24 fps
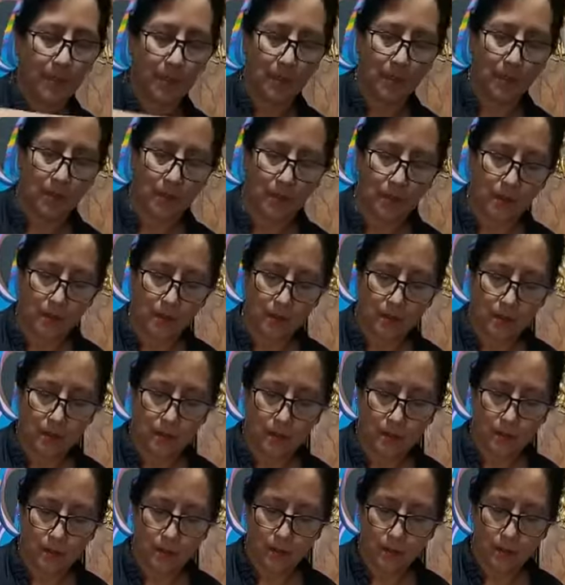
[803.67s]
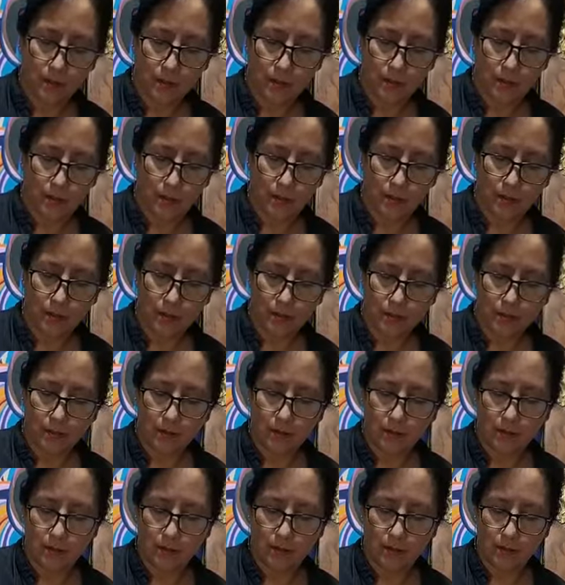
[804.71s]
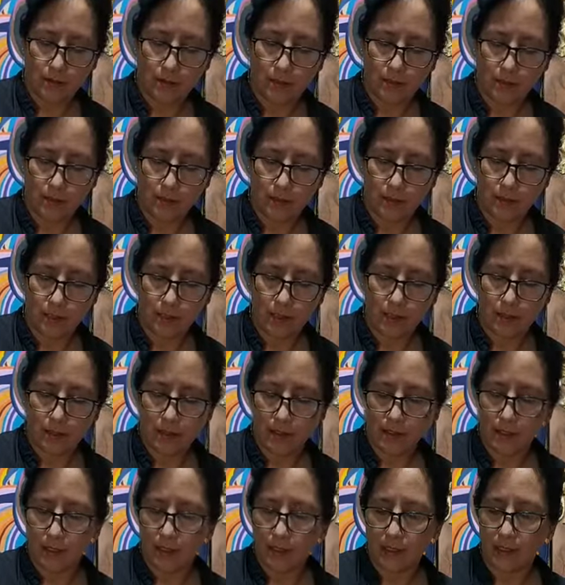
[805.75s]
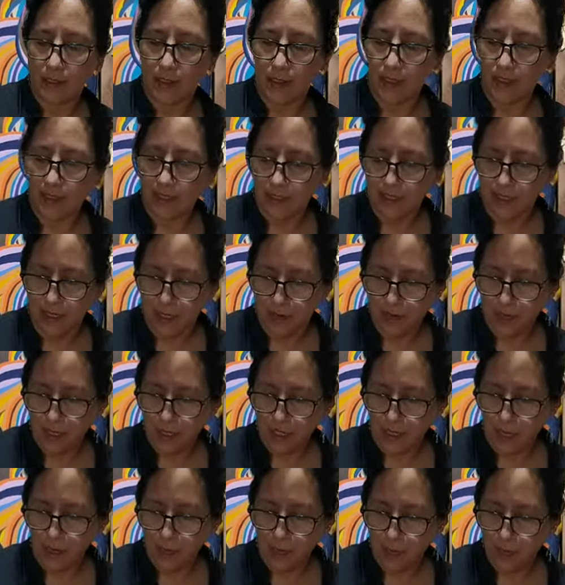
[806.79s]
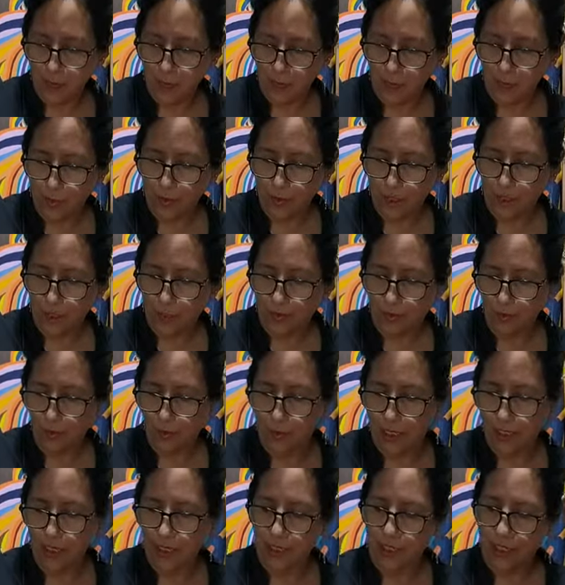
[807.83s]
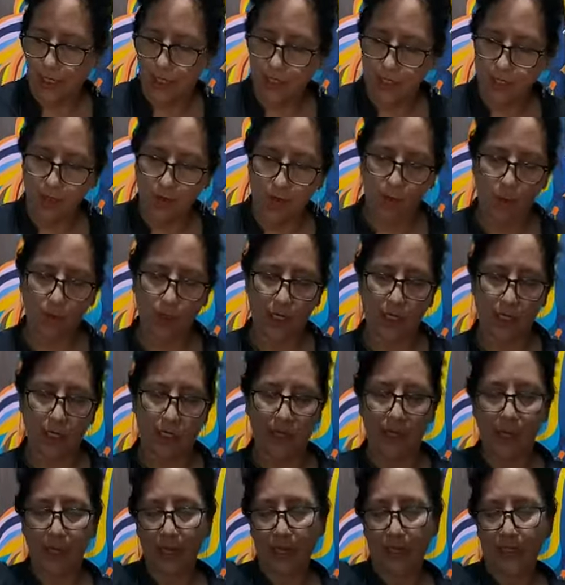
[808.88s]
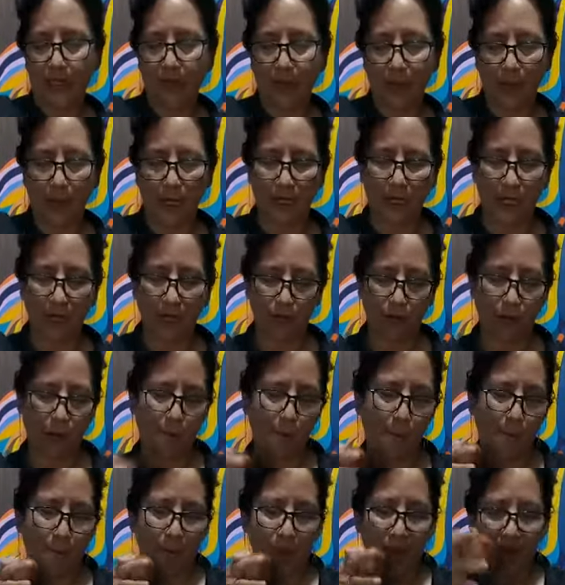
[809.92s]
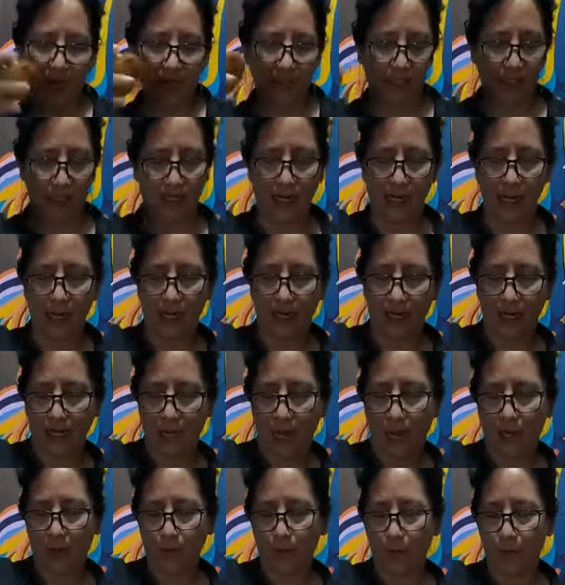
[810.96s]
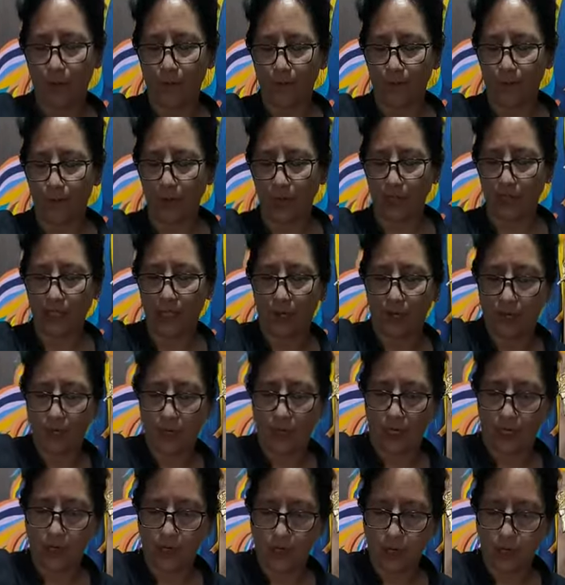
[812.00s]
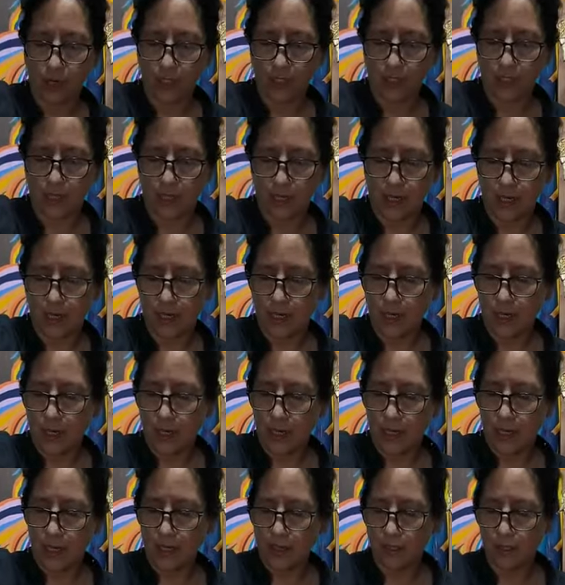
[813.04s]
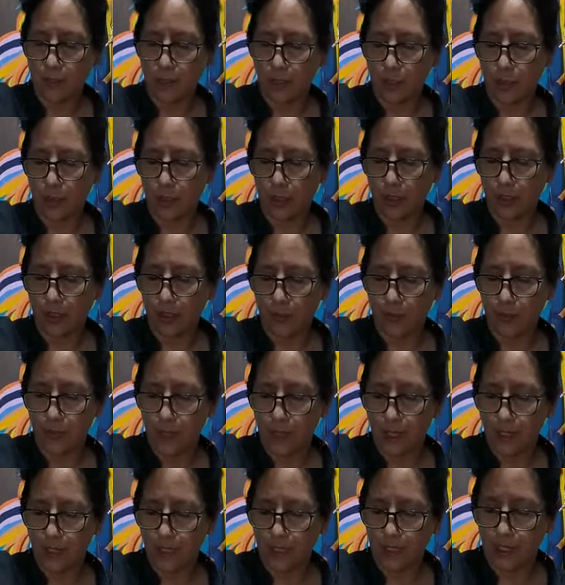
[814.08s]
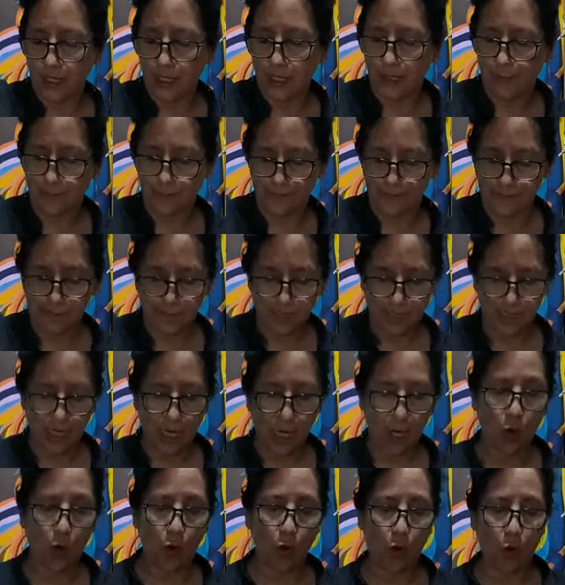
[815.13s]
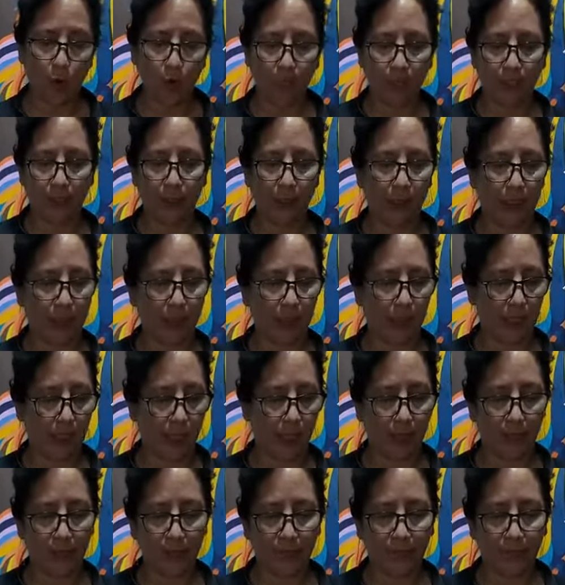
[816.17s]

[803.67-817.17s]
Eh, o sea, marcamos las bifurcaciones de nuestra línea. Eh, sí, marcamos un poquito para que quede como que esta parte al romperse, la al romperse nos dejó este, este poquito más de, de, color, de intensidad.